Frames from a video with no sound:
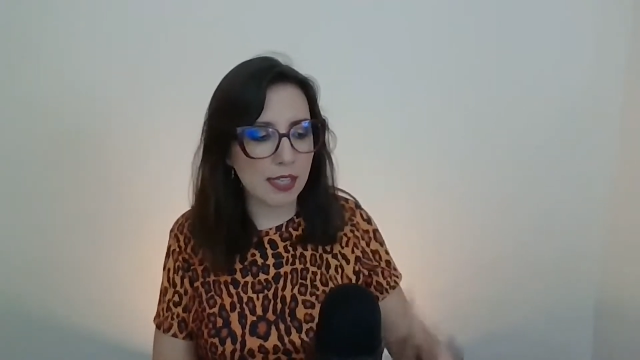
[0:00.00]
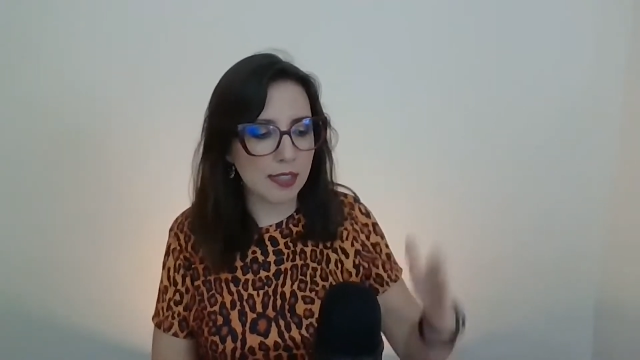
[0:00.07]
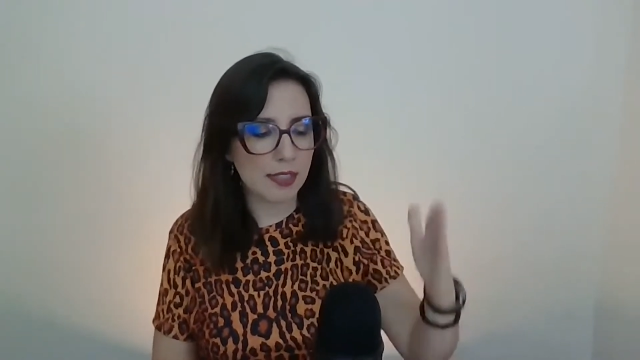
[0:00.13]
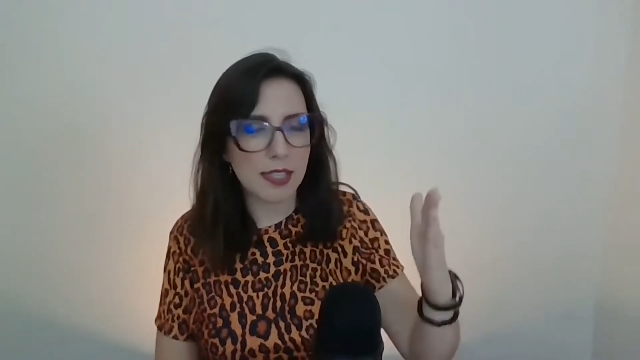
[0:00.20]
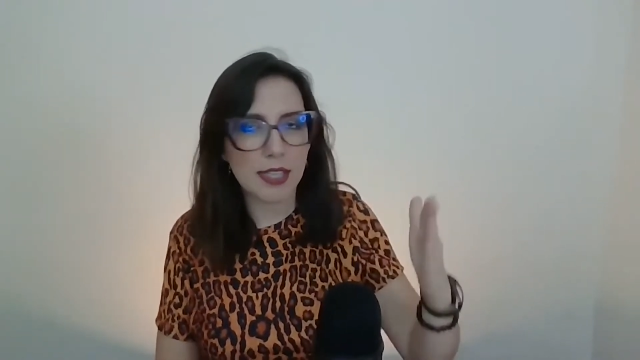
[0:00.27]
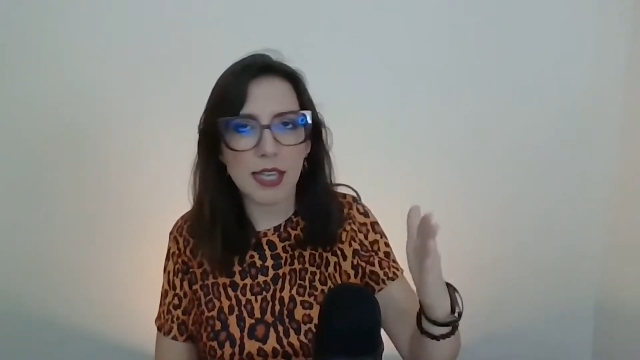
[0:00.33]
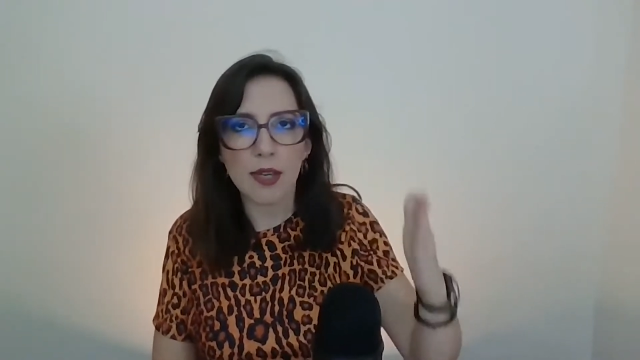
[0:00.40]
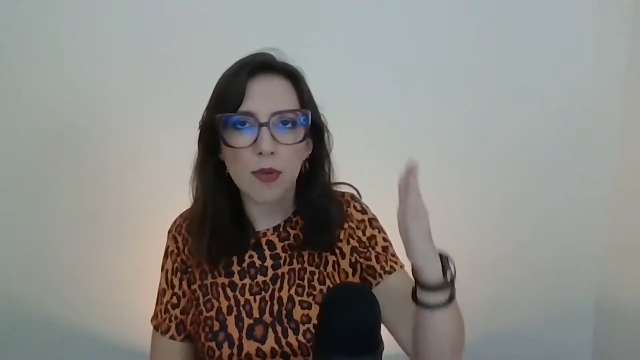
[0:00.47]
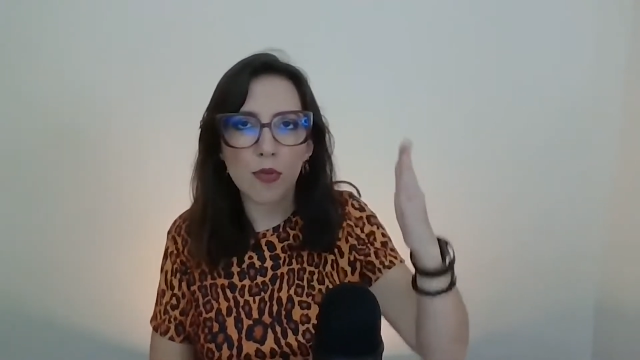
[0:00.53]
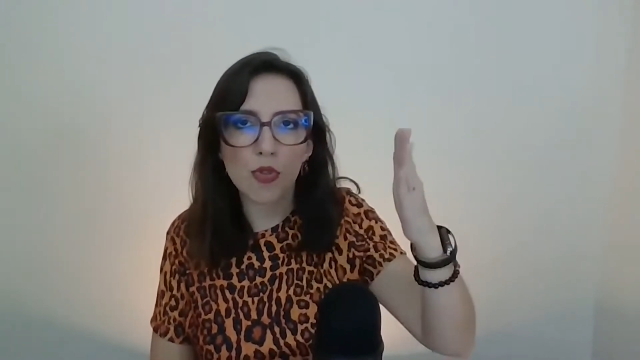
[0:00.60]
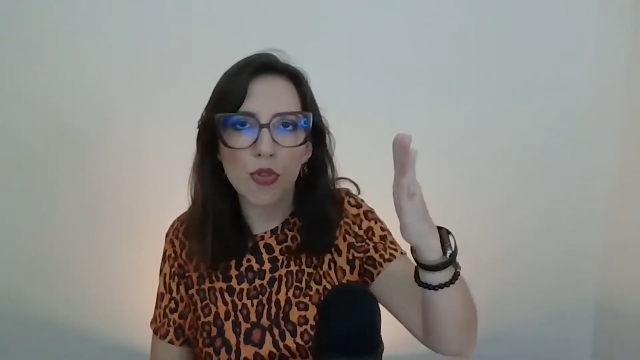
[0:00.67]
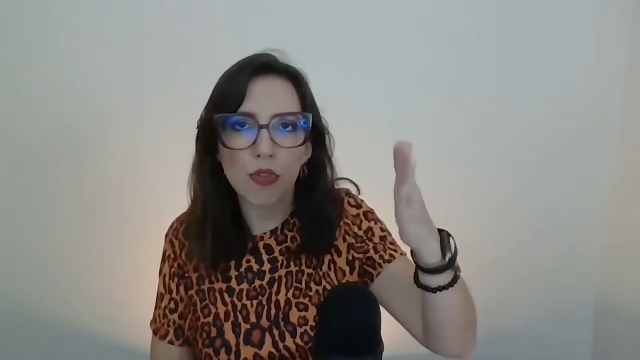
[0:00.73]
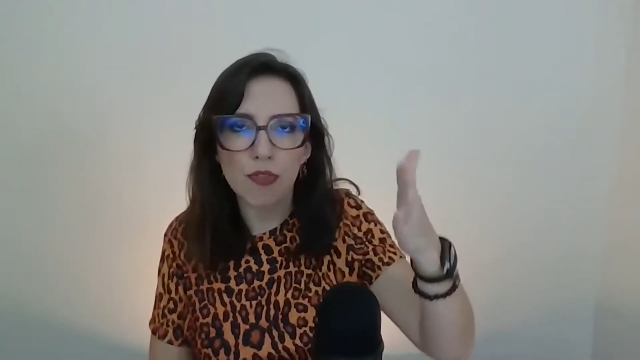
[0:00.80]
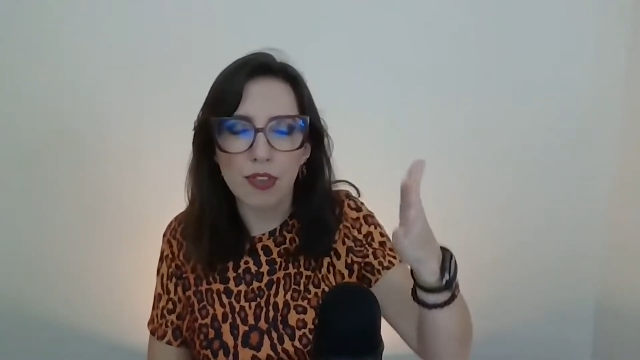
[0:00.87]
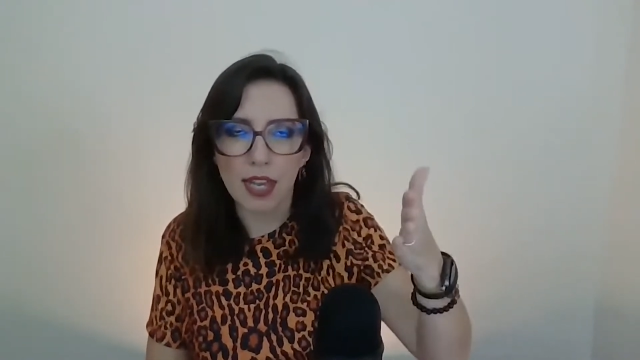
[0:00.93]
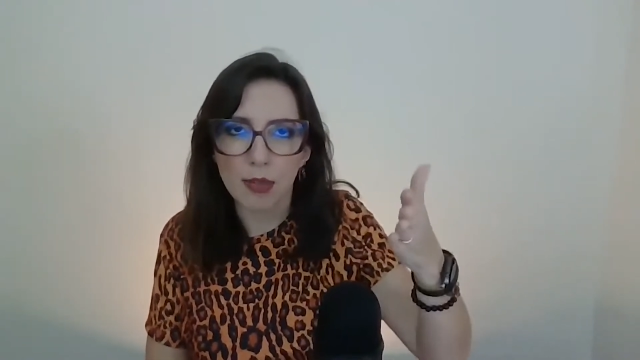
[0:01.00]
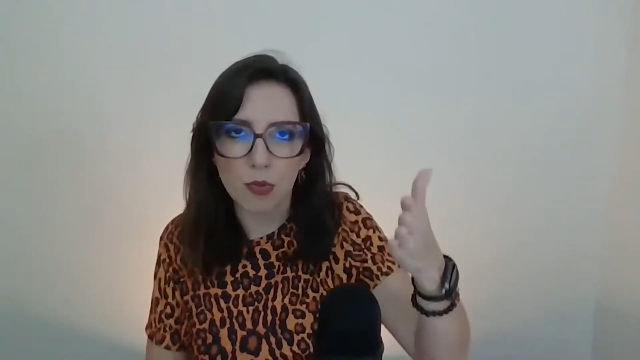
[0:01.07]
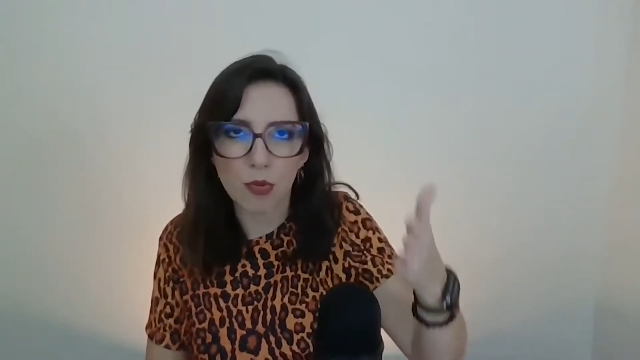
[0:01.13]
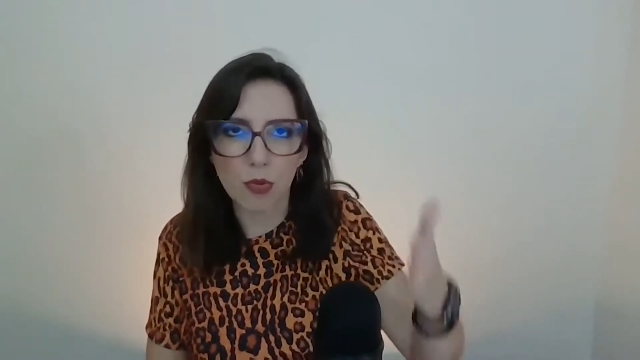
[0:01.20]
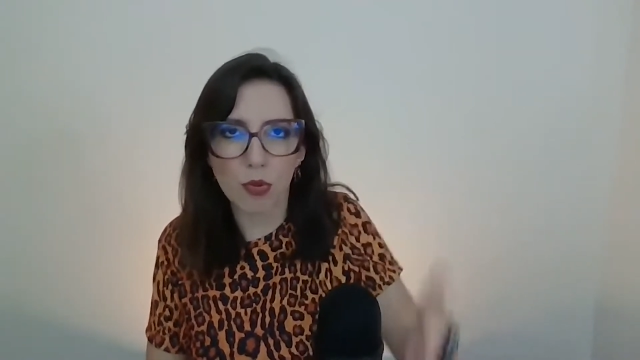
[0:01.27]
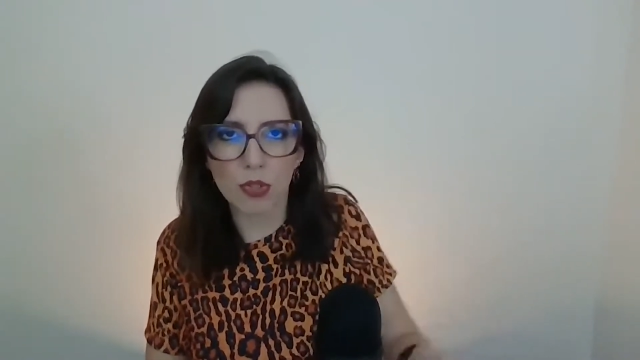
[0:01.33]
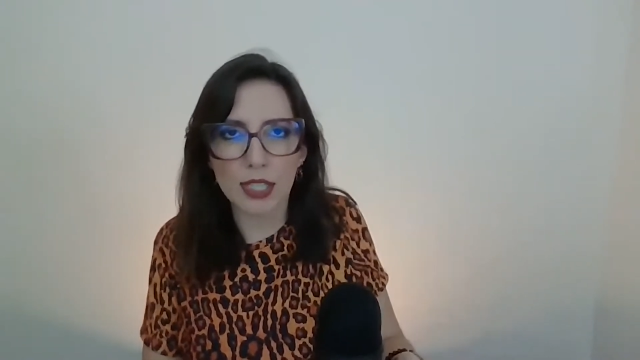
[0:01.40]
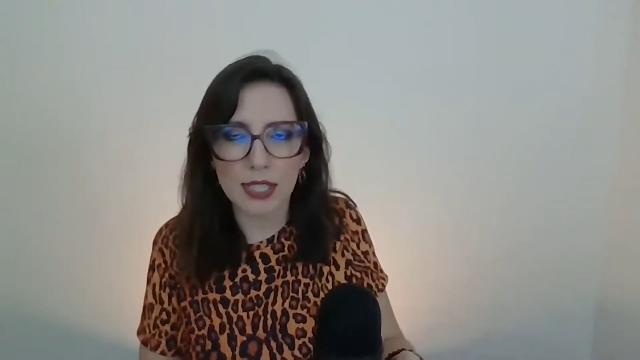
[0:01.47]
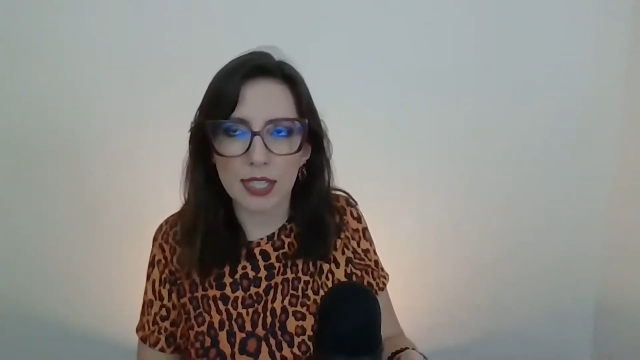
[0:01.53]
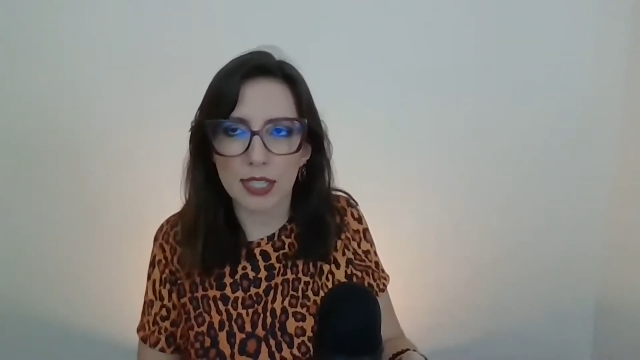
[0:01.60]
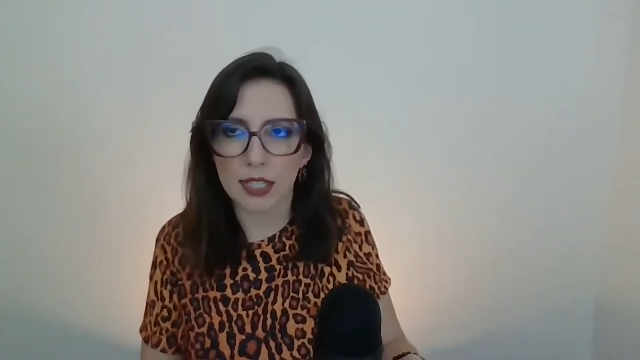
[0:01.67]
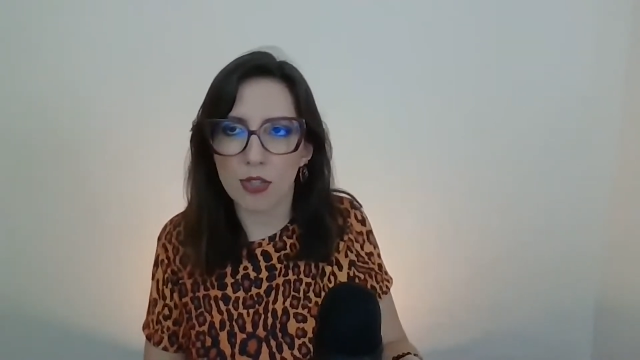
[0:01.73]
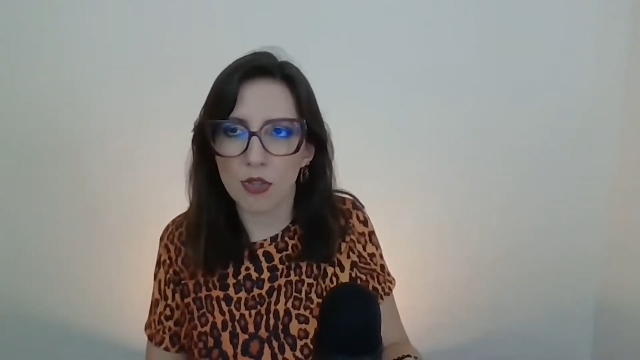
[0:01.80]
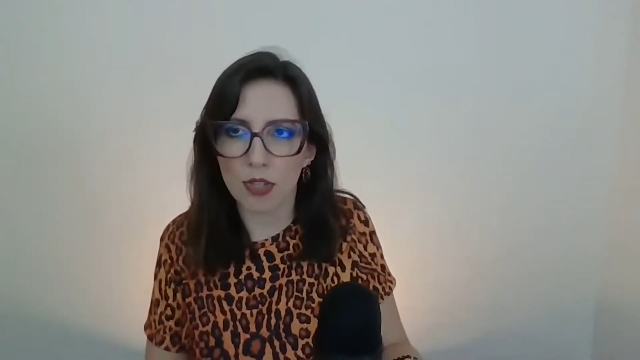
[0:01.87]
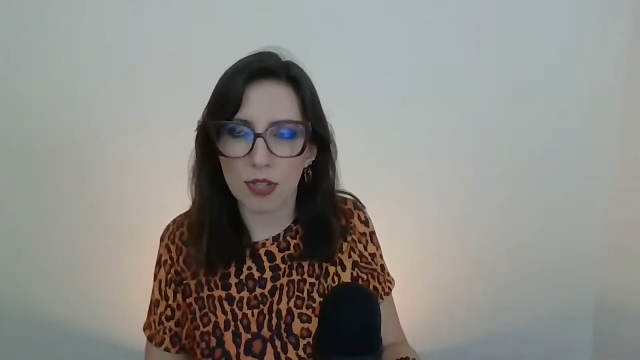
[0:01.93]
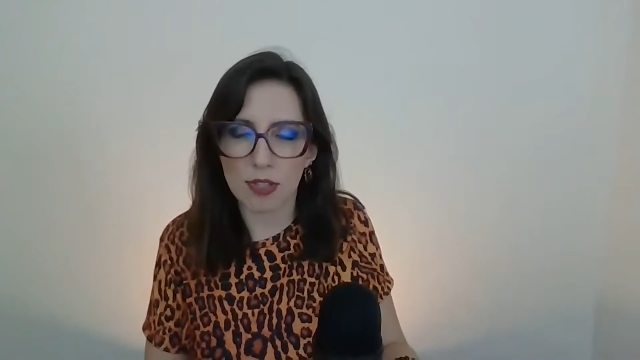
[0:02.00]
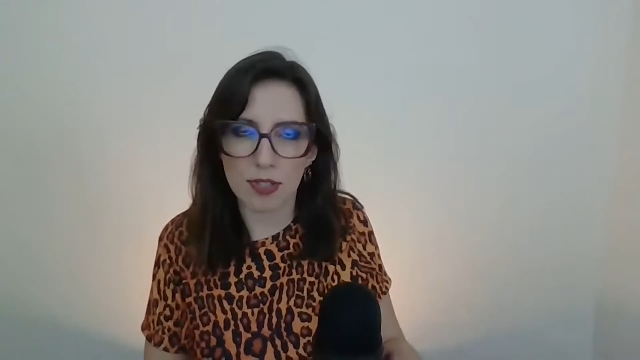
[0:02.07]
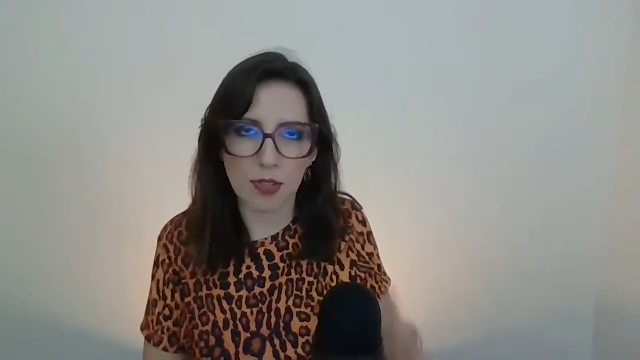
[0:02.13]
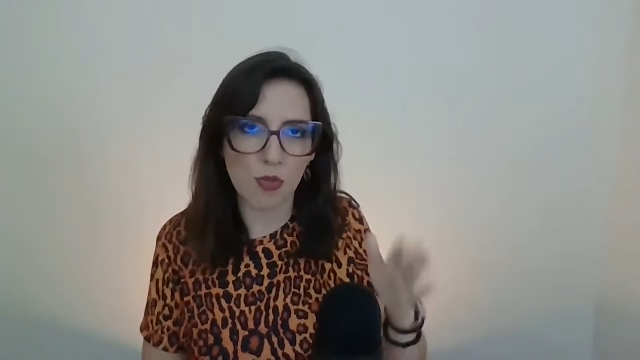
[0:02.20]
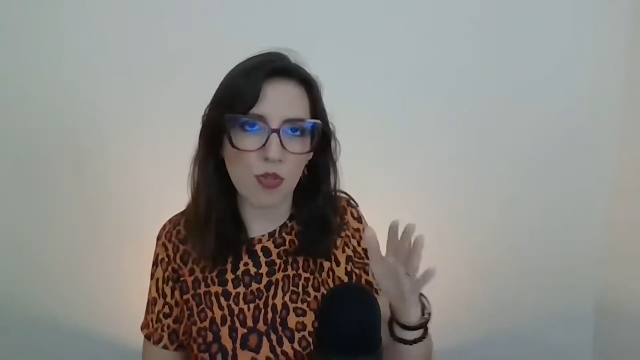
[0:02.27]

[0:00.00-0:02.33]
se eu tiver toda essa descrição